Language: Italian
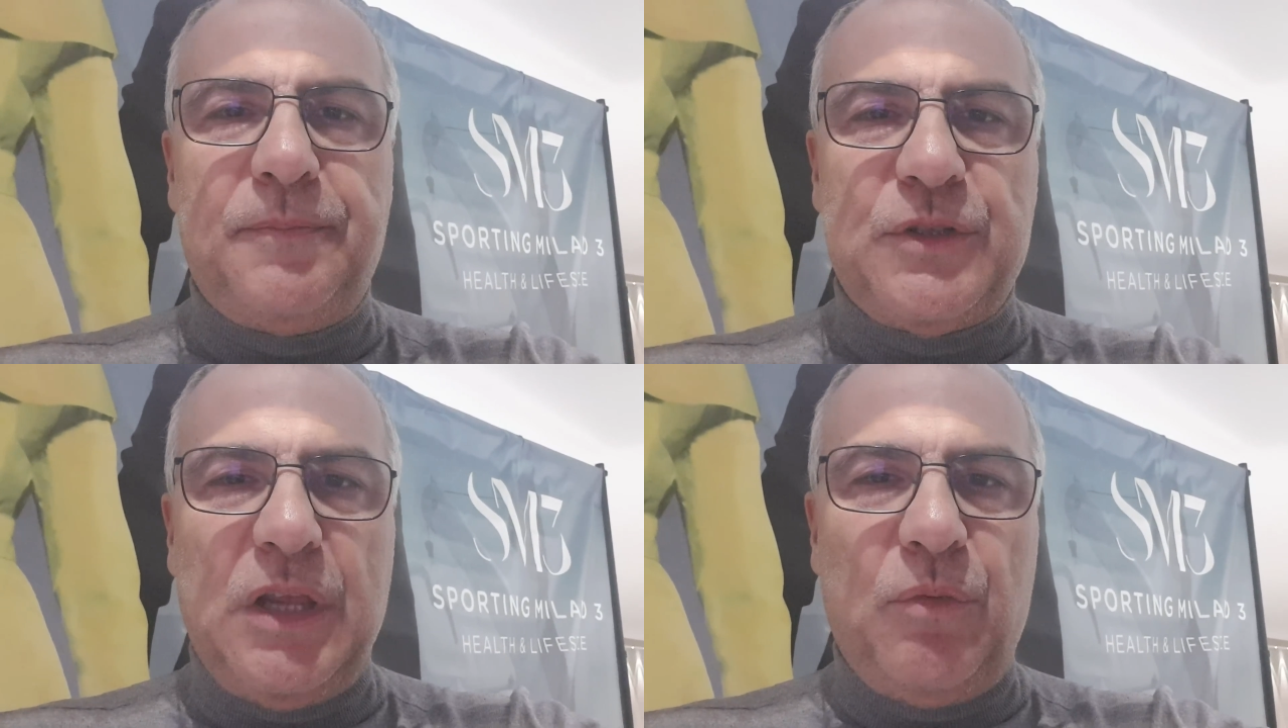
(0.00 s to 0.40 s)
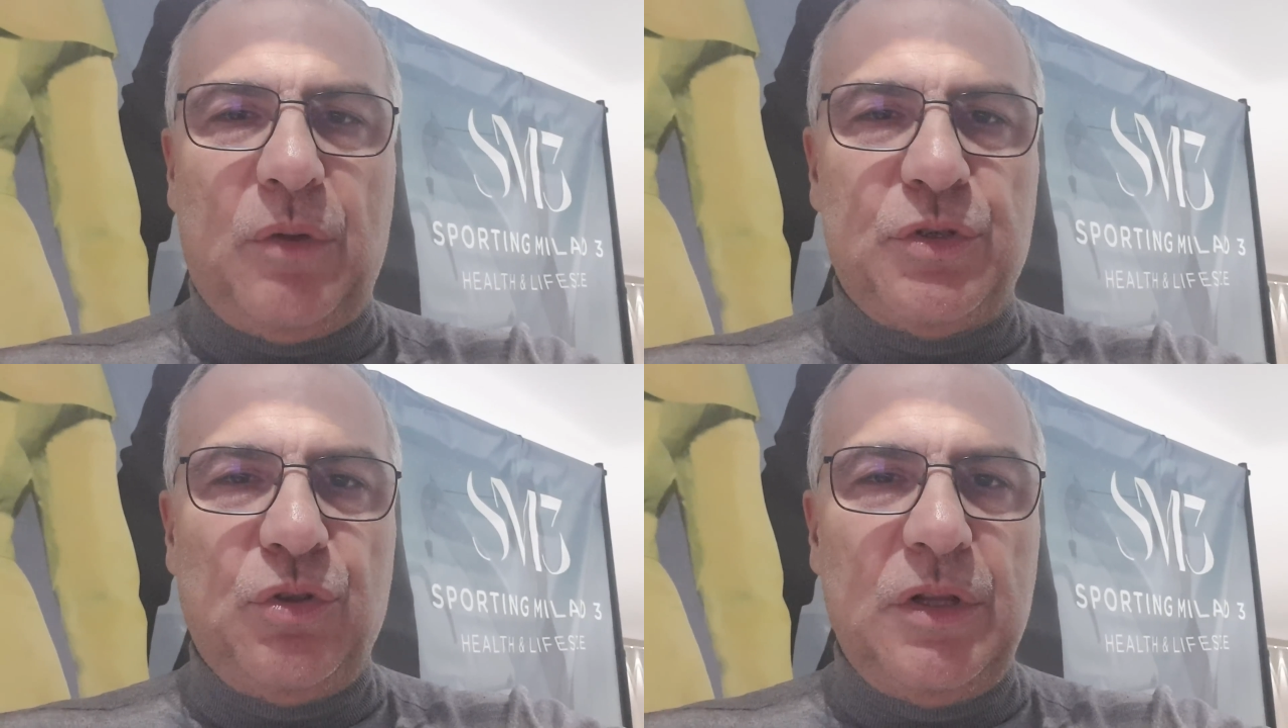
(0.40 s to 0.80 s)
Se è una
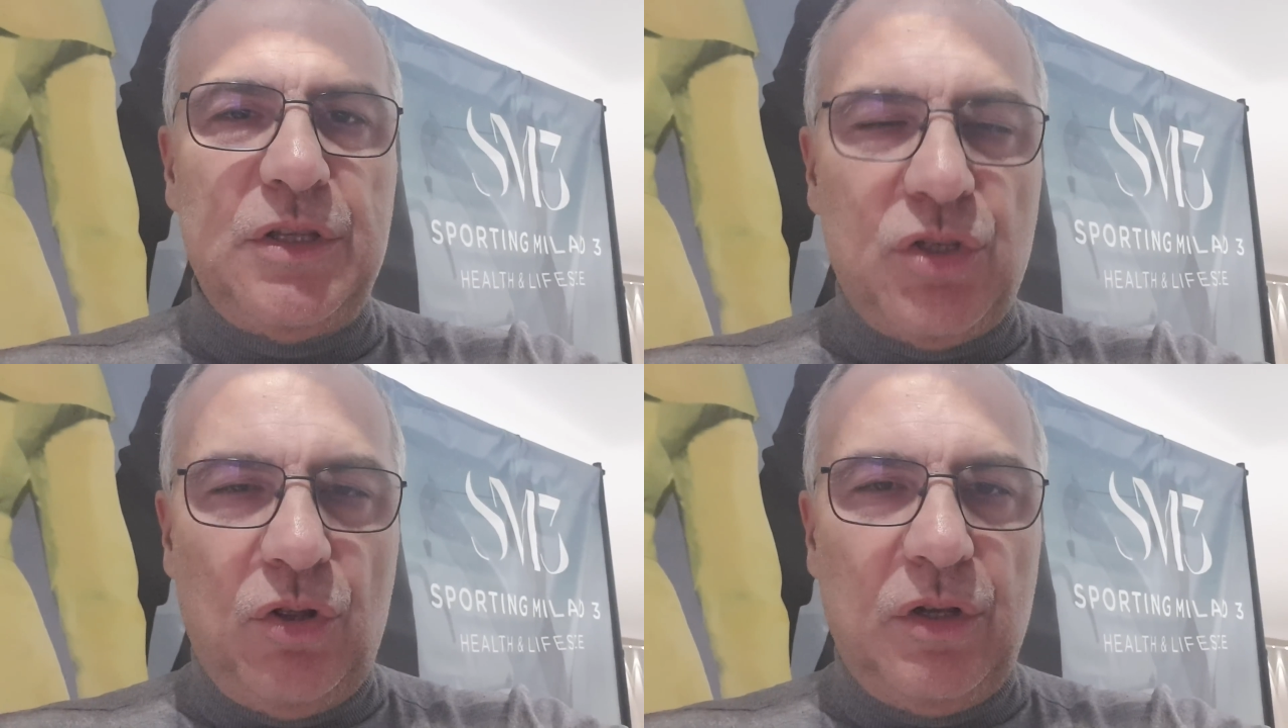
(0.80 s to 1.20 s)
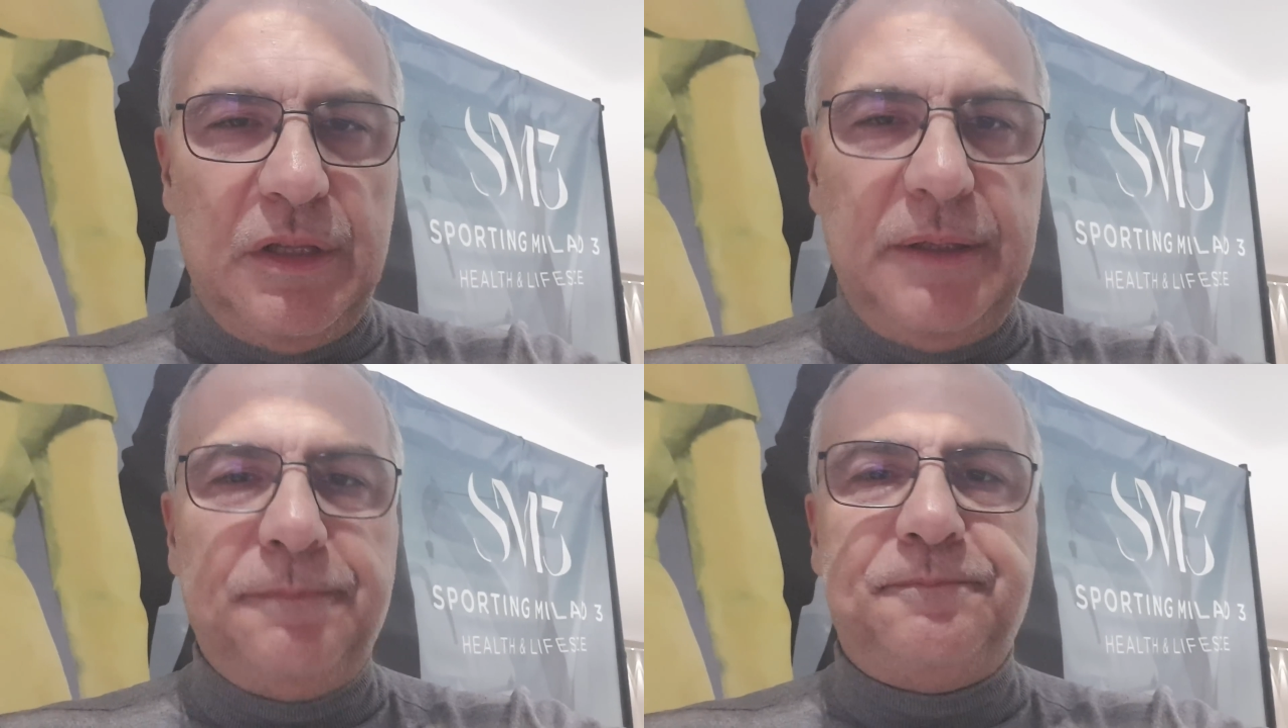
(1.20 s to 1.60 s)
questione di
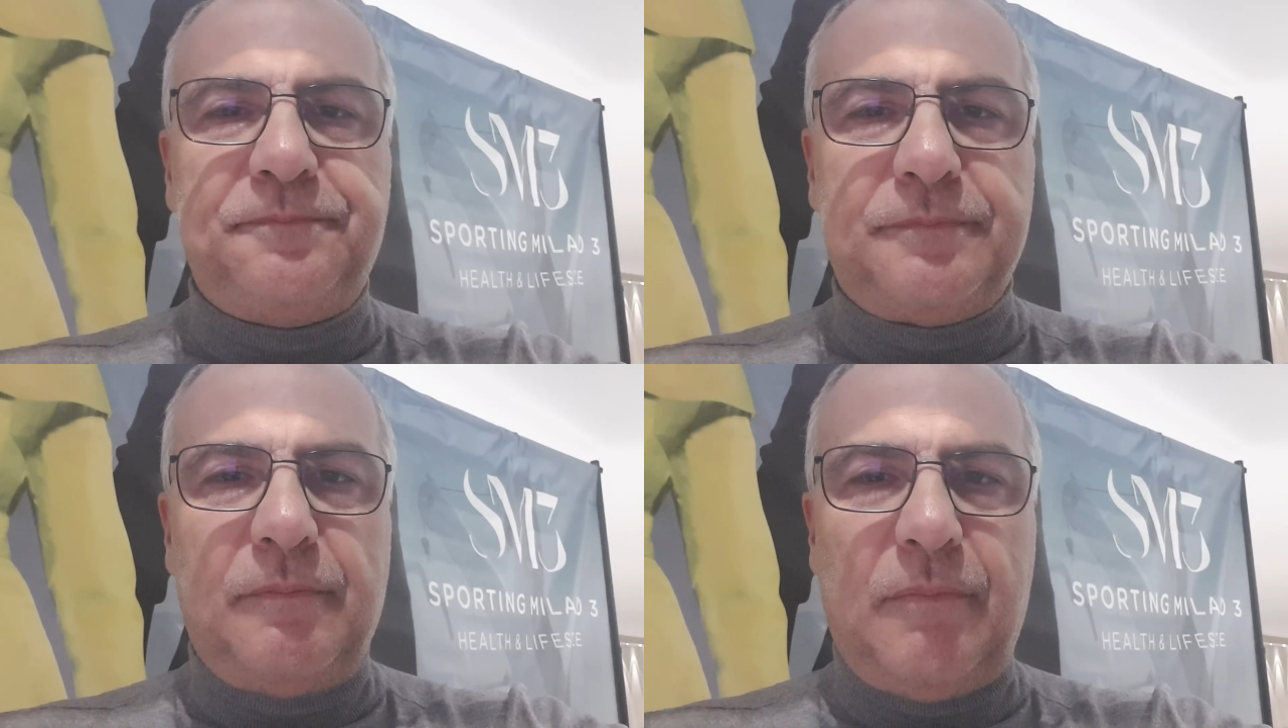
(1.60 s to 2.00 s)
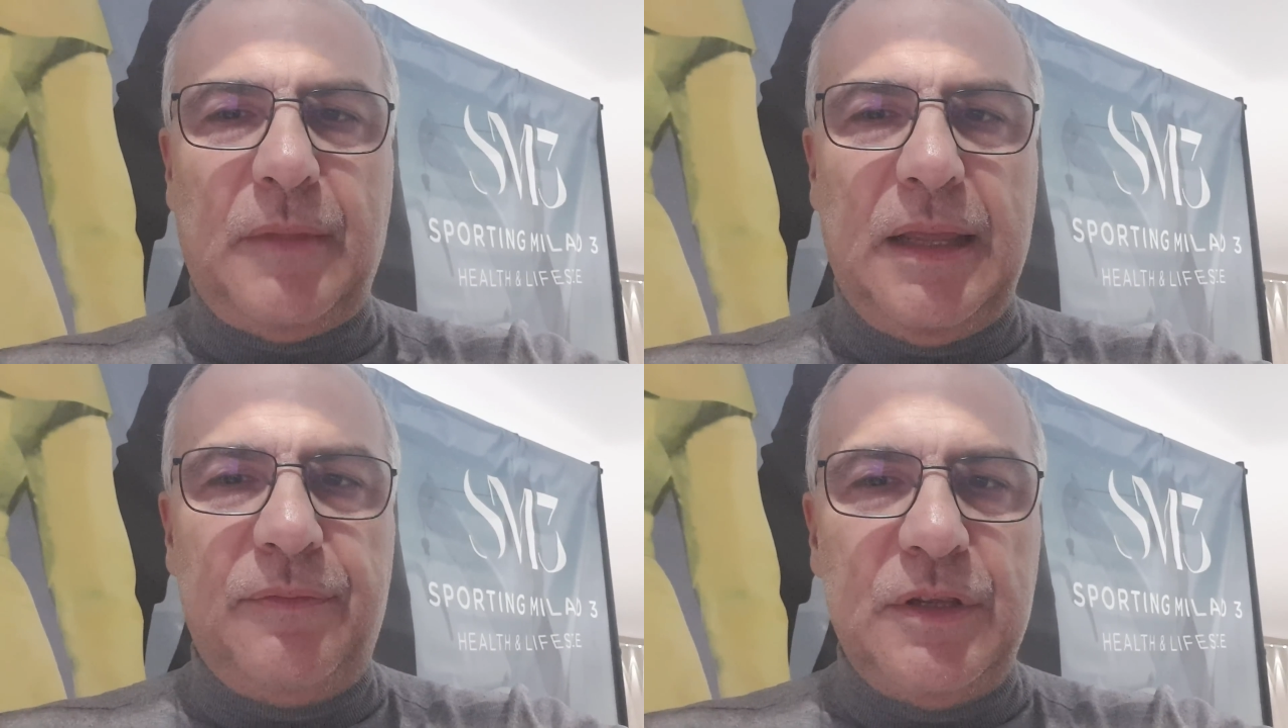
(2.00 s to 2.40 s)
soldi,
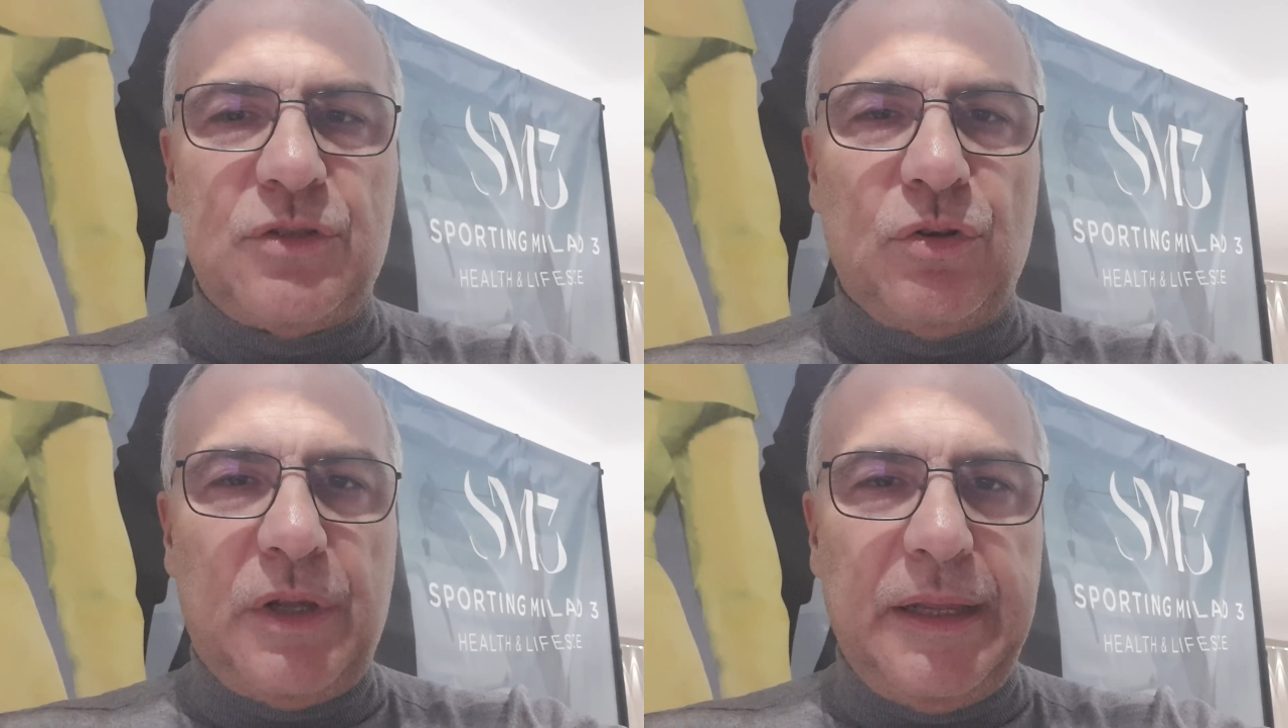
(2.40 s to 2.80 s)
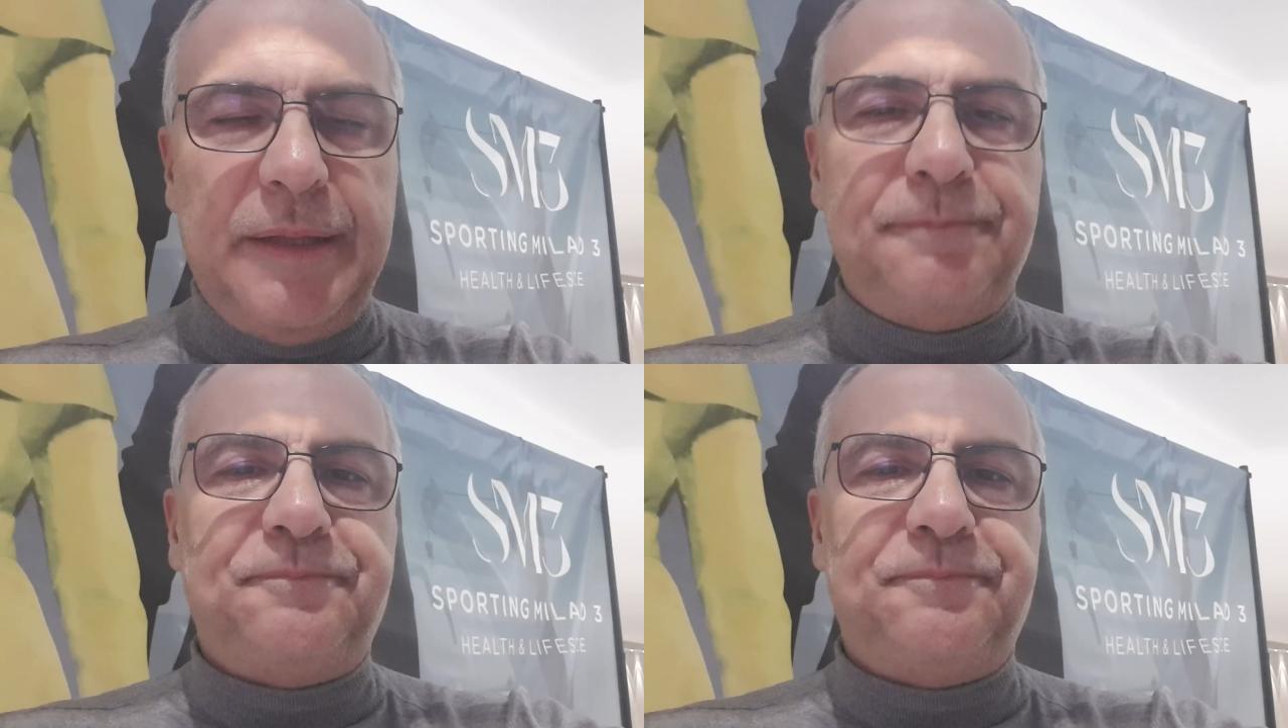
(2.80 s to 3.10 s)
e visto che